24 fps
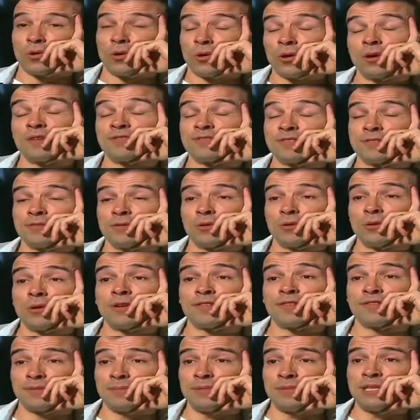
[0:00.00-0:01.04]
Houve,
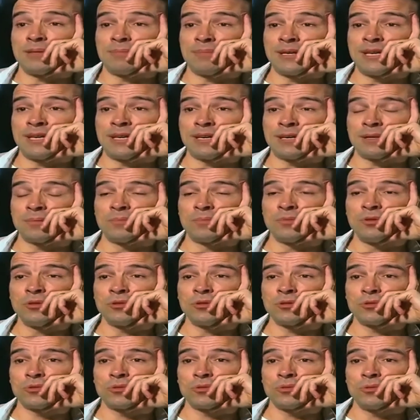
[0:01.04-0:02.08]
houve. A minha mãe era
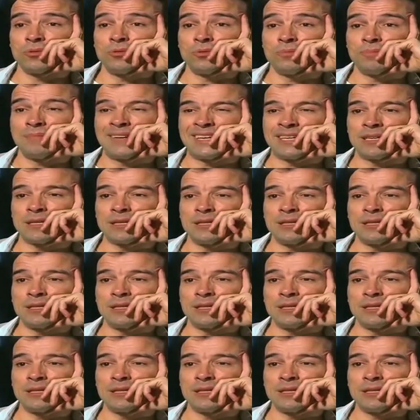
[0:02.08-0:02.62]
muito mãe